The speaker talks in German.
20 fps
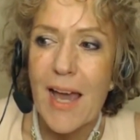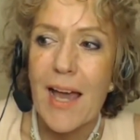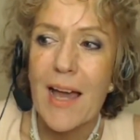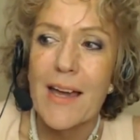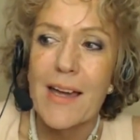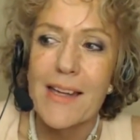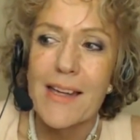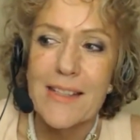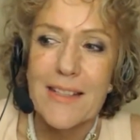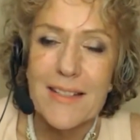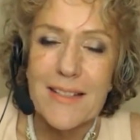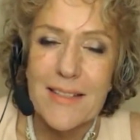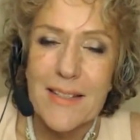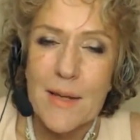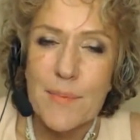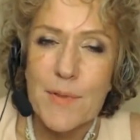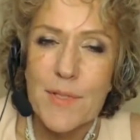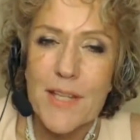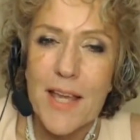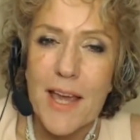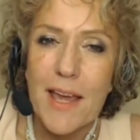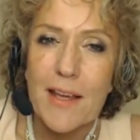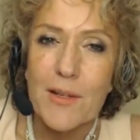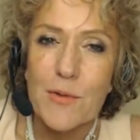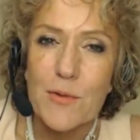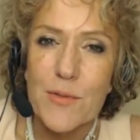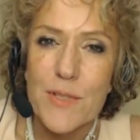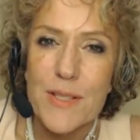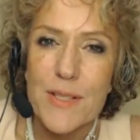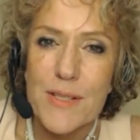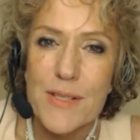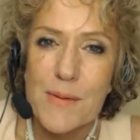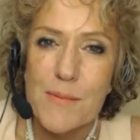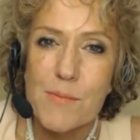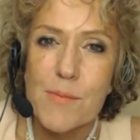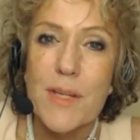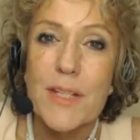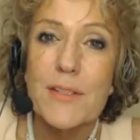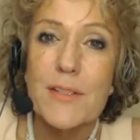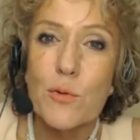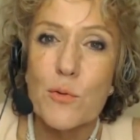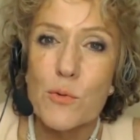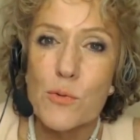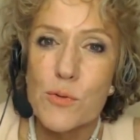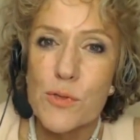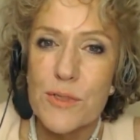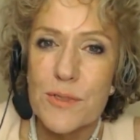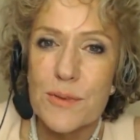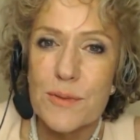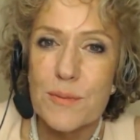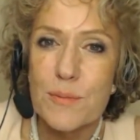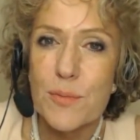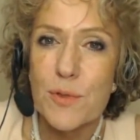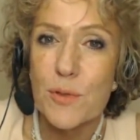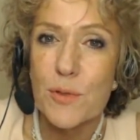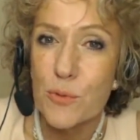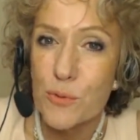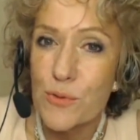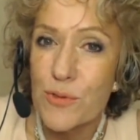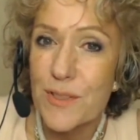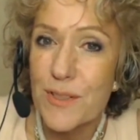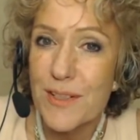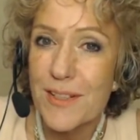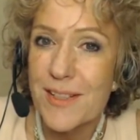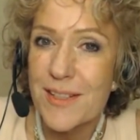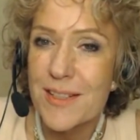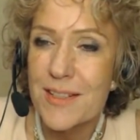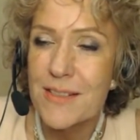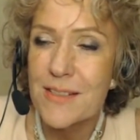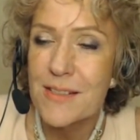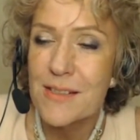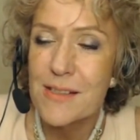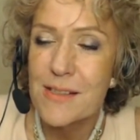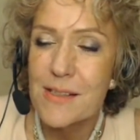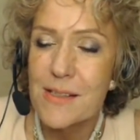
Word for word: eine Selbstheilungsmethode begründet,